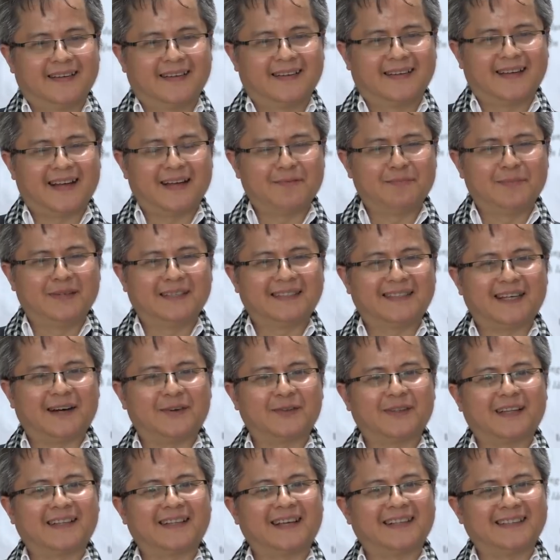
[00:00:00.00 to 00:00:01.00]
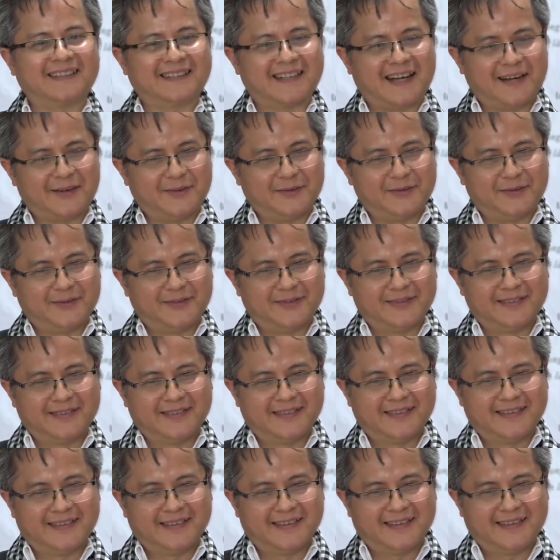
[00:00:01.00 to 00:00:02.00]
ngày 16 tới tháng 6
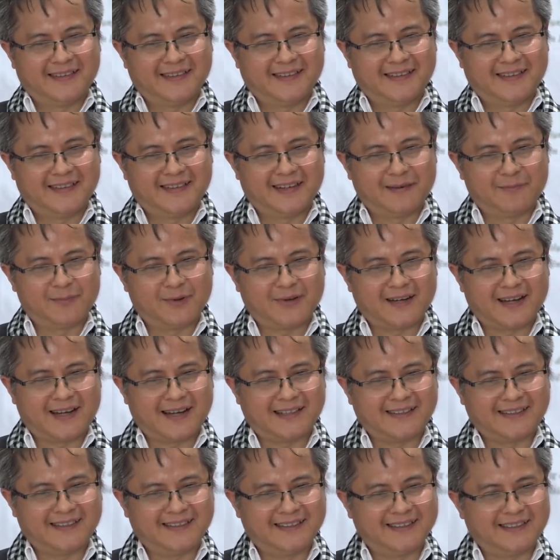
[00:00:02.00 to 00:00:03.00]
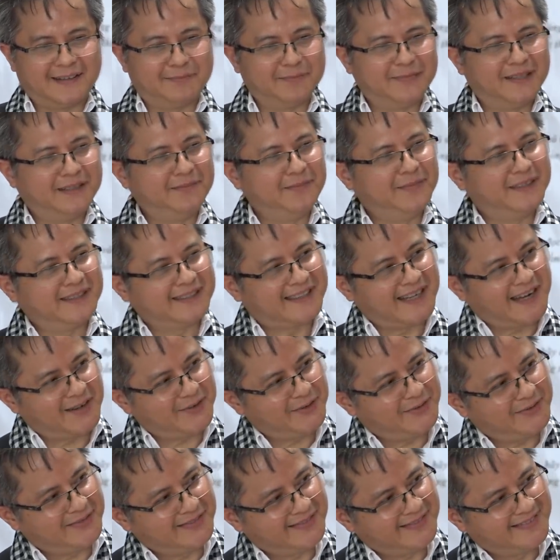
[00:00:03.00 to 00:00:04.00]
năm
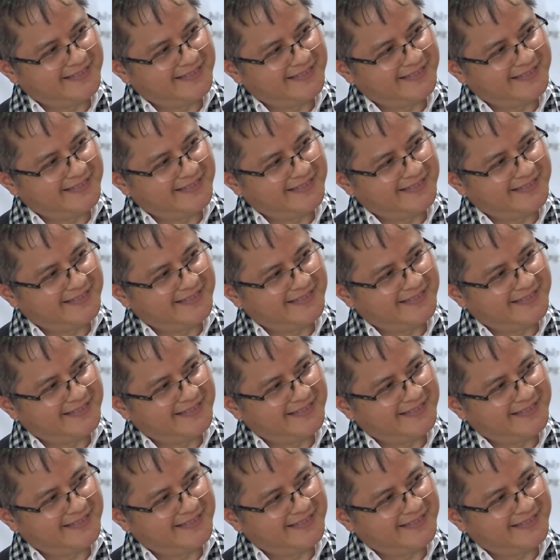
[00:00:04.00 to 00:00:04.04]
1996,